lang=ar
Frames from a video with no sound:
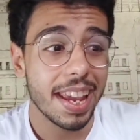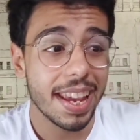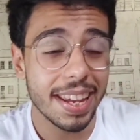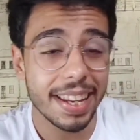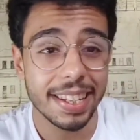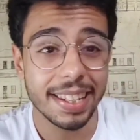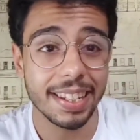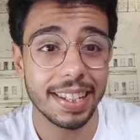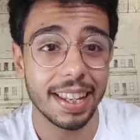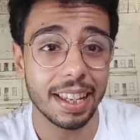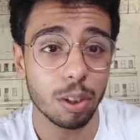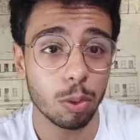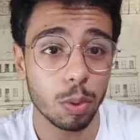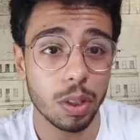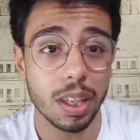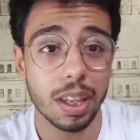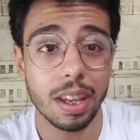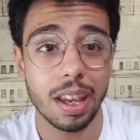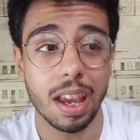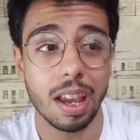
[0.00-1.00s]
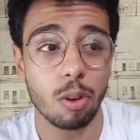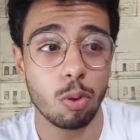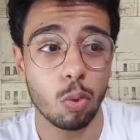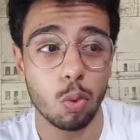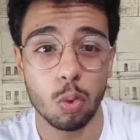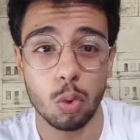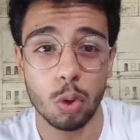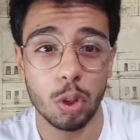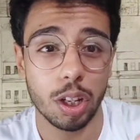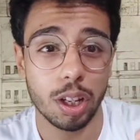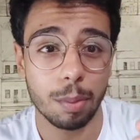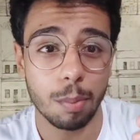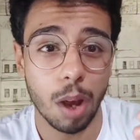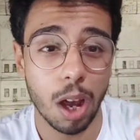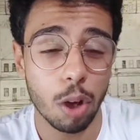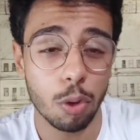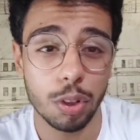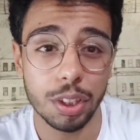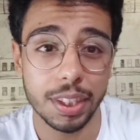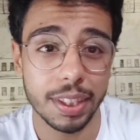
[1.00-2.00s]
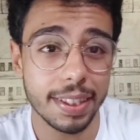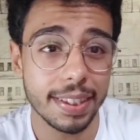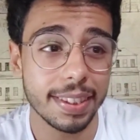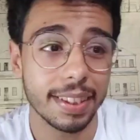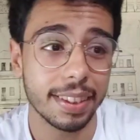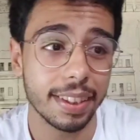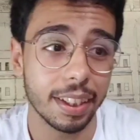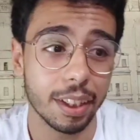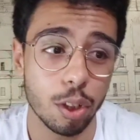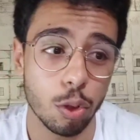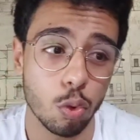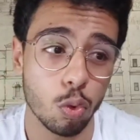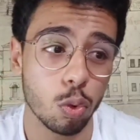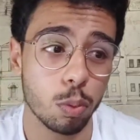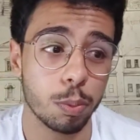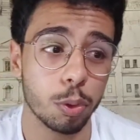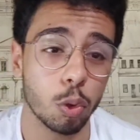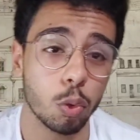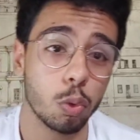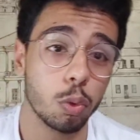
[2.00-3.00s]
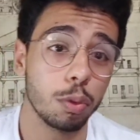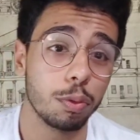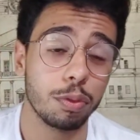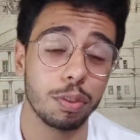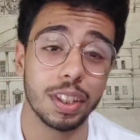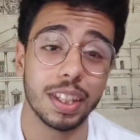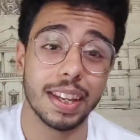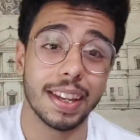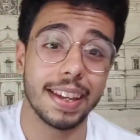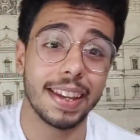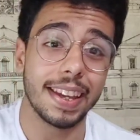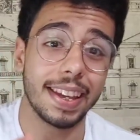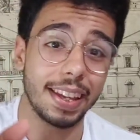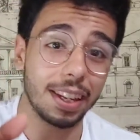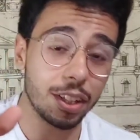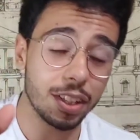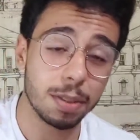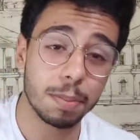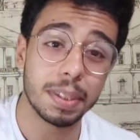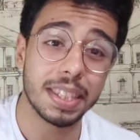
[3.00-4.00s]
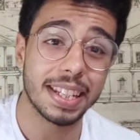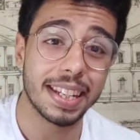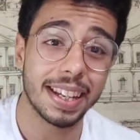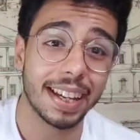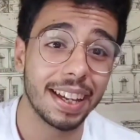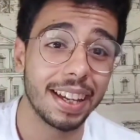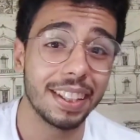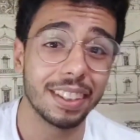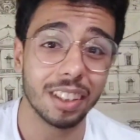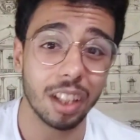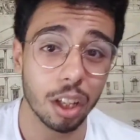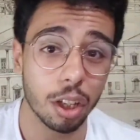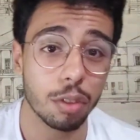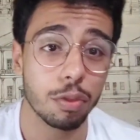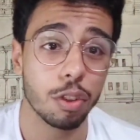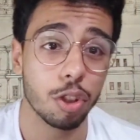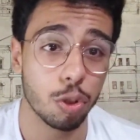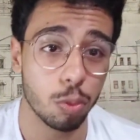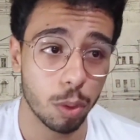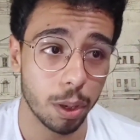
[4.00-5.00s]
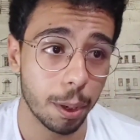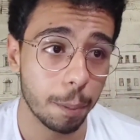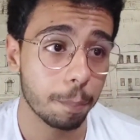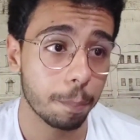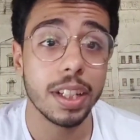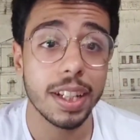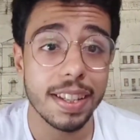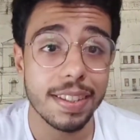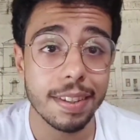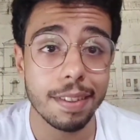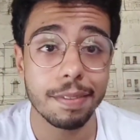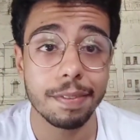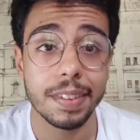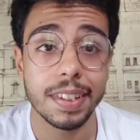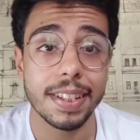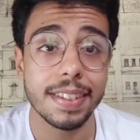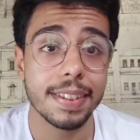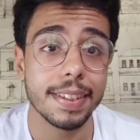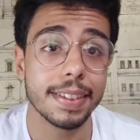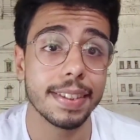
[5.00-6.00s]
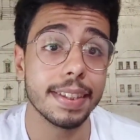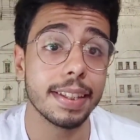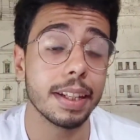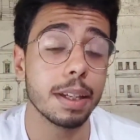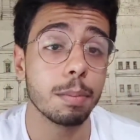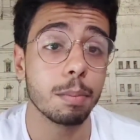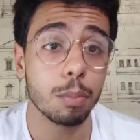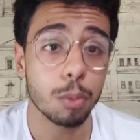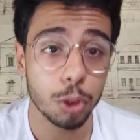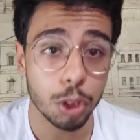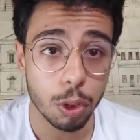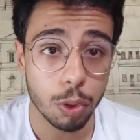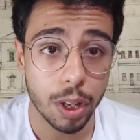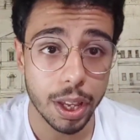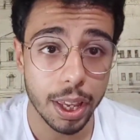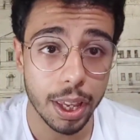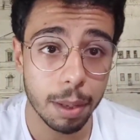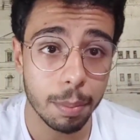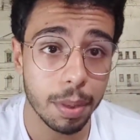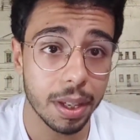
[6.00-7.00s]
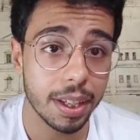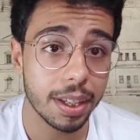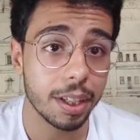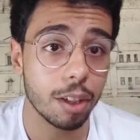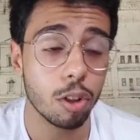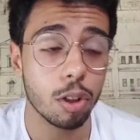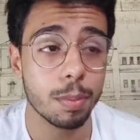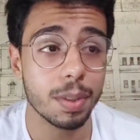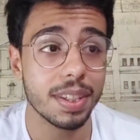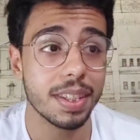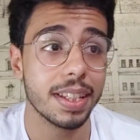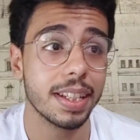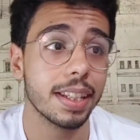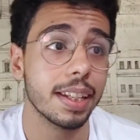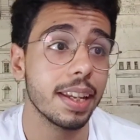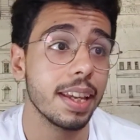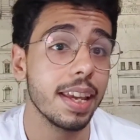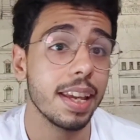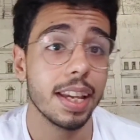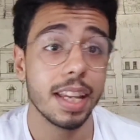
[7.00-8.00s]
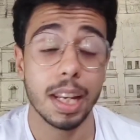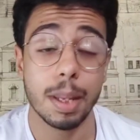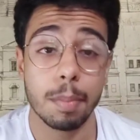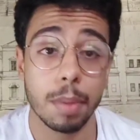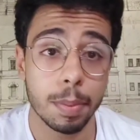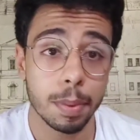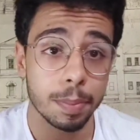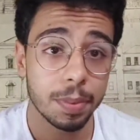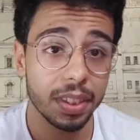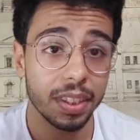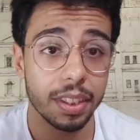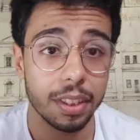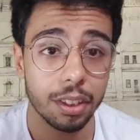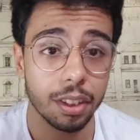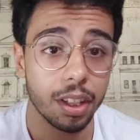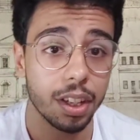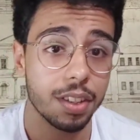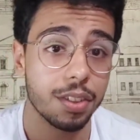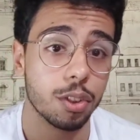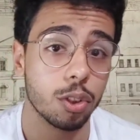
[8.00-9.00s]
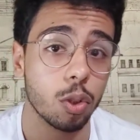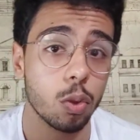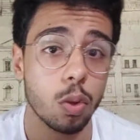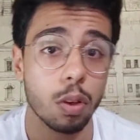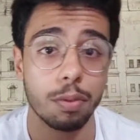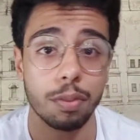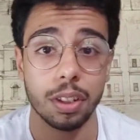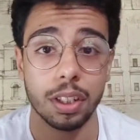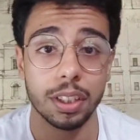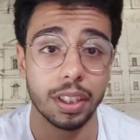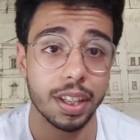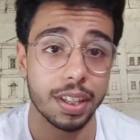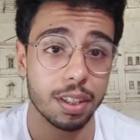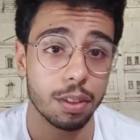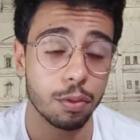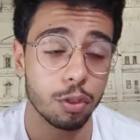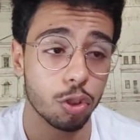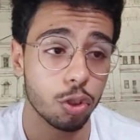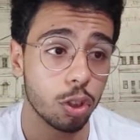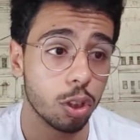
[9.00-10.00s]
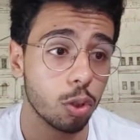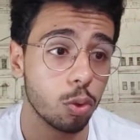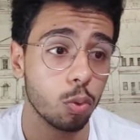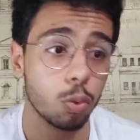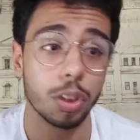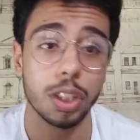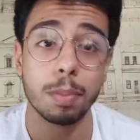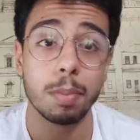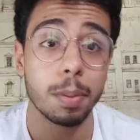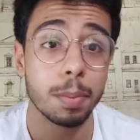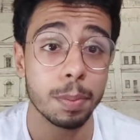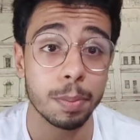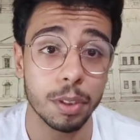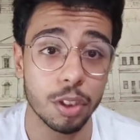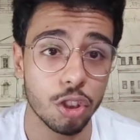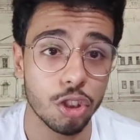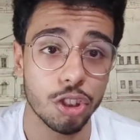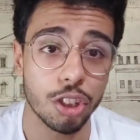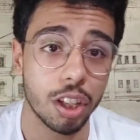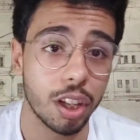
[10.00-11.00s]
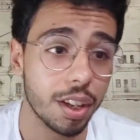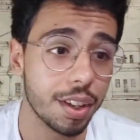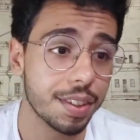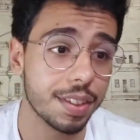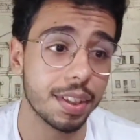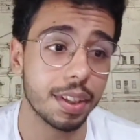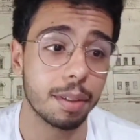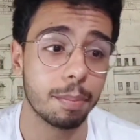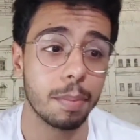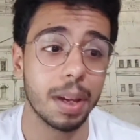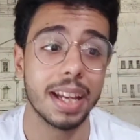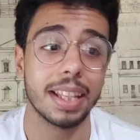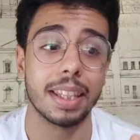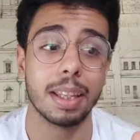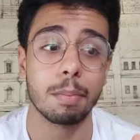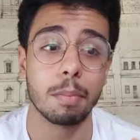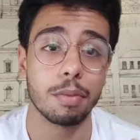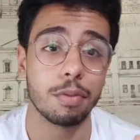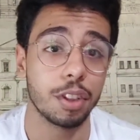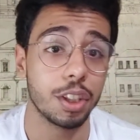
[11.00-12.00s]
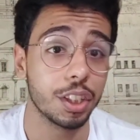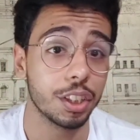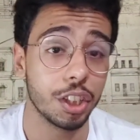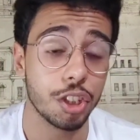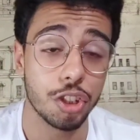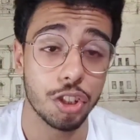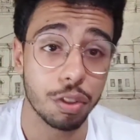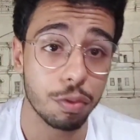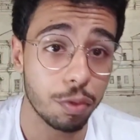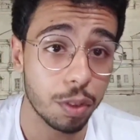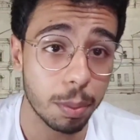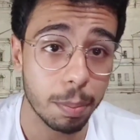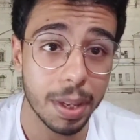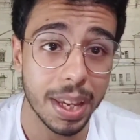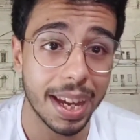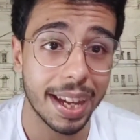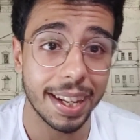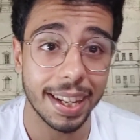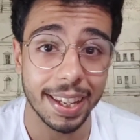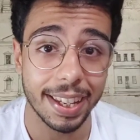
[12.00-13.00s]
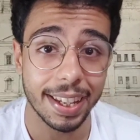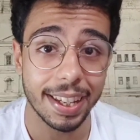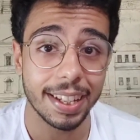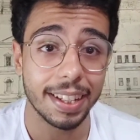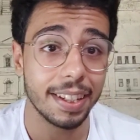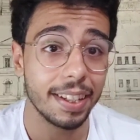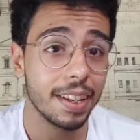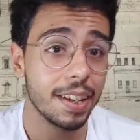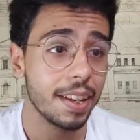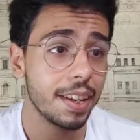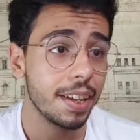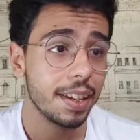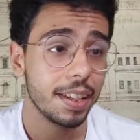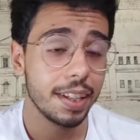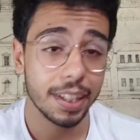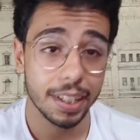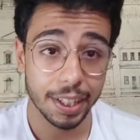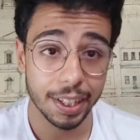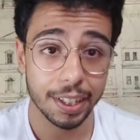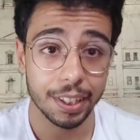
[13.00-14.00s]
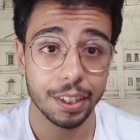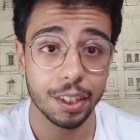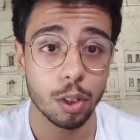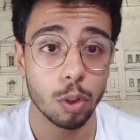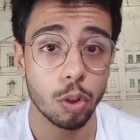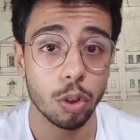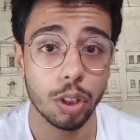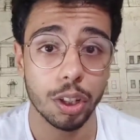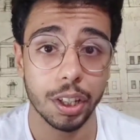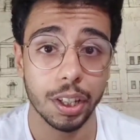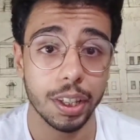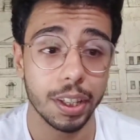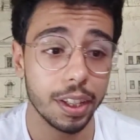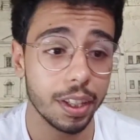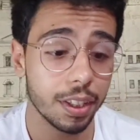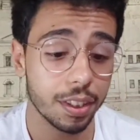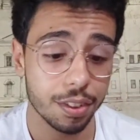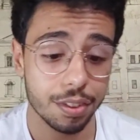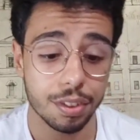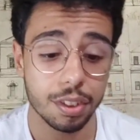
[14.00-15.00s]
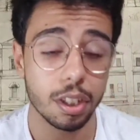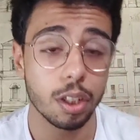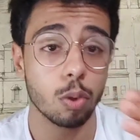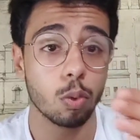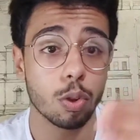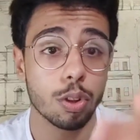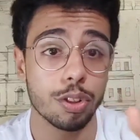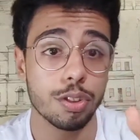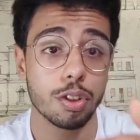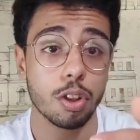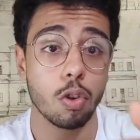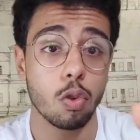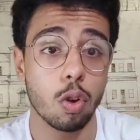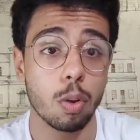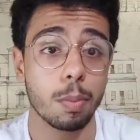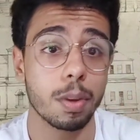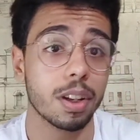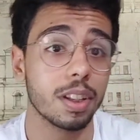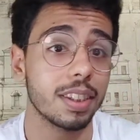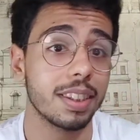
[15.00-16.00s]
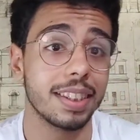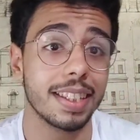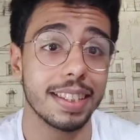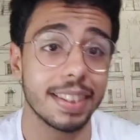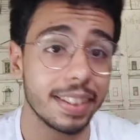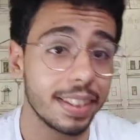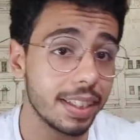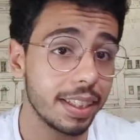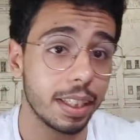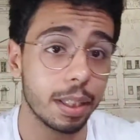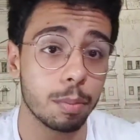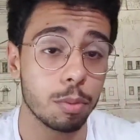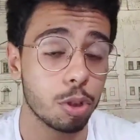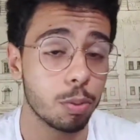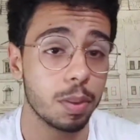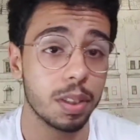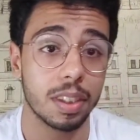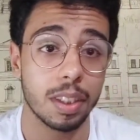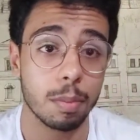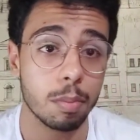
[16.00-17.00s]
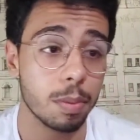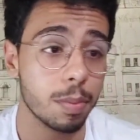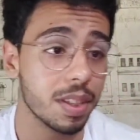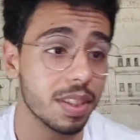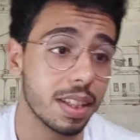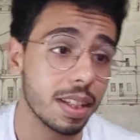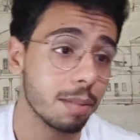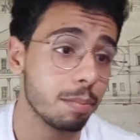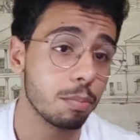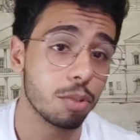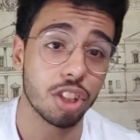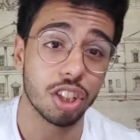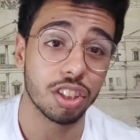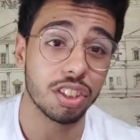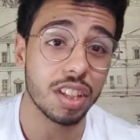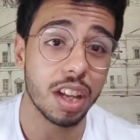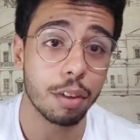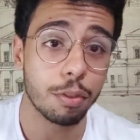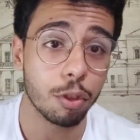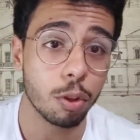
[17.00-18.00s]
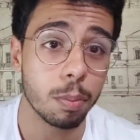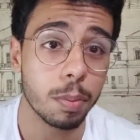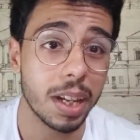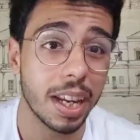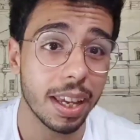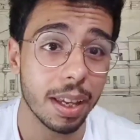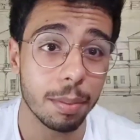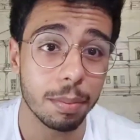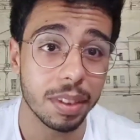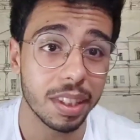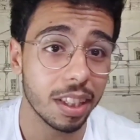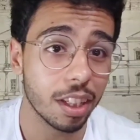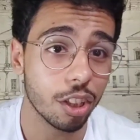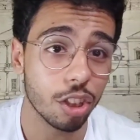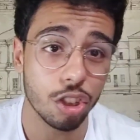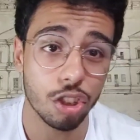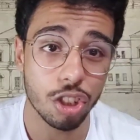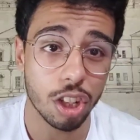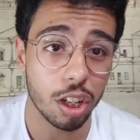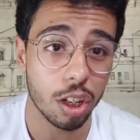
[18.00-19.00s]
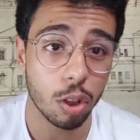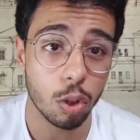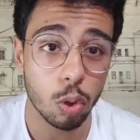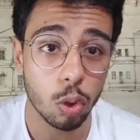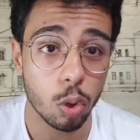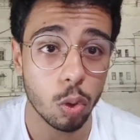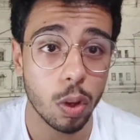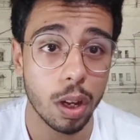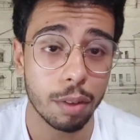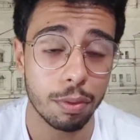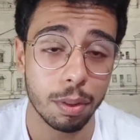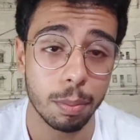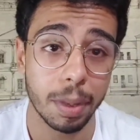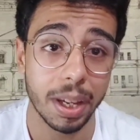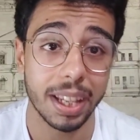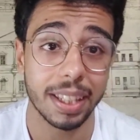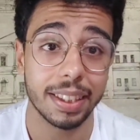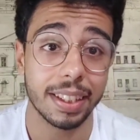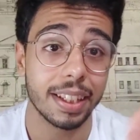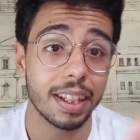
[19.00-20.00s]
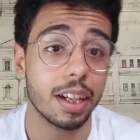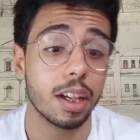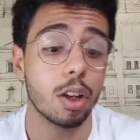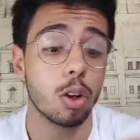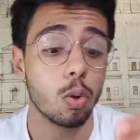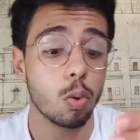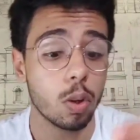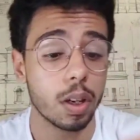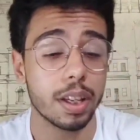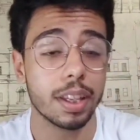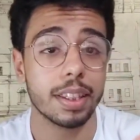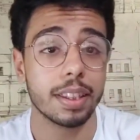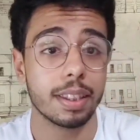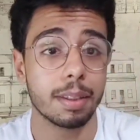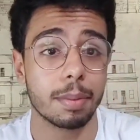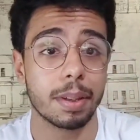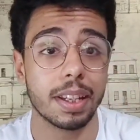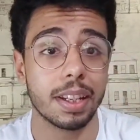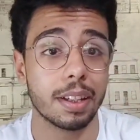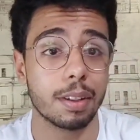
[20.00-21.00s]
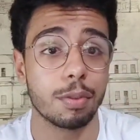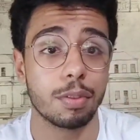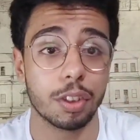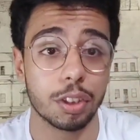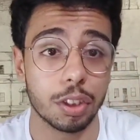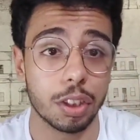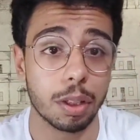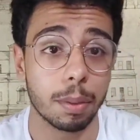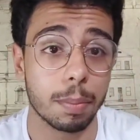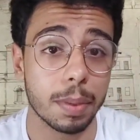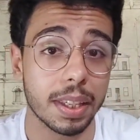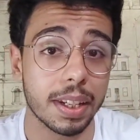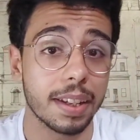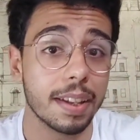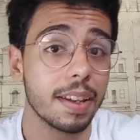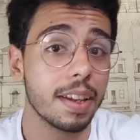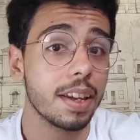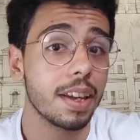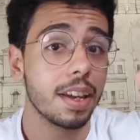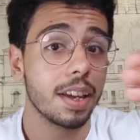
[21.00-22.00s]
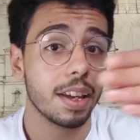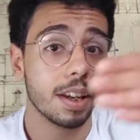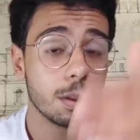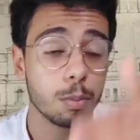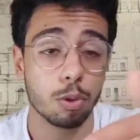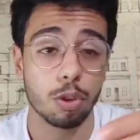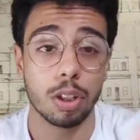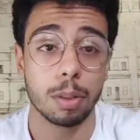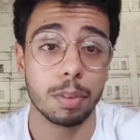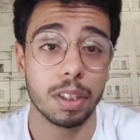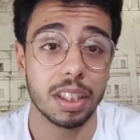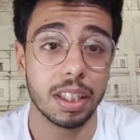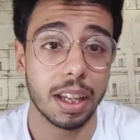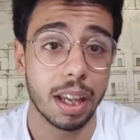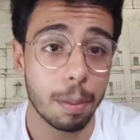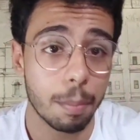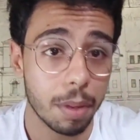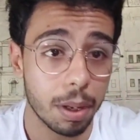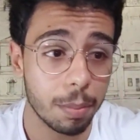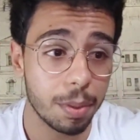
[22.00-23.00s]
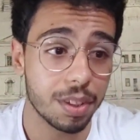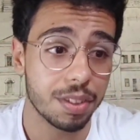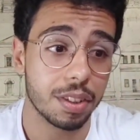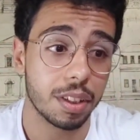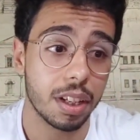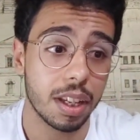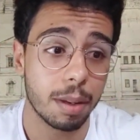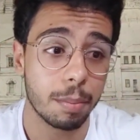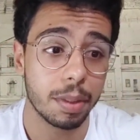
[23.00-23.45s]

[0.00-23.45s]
اللي الادويه او محاوله ان انت تعكسه بتكون فيها نسبه النجاح ضعيفه شويه وللاسف في ناس كتيره متوهمه ان هو مثلا لما بيبتدي يلاحظ ان هو فقد كثافه شعره ودي ما بيبتديش يلاحظ غير بعد ما فقد 20% على الاقل لان خلينا واقعيين الصلع الوراثي هو مرض تدريجي مش بيتم مثلا مش هتصحى في يوم من الايام تلاقي شعرك كله واقع في المخده لا هو انت بقالك فتره كبيره البصيله بتاعتك عمال بيحصل لها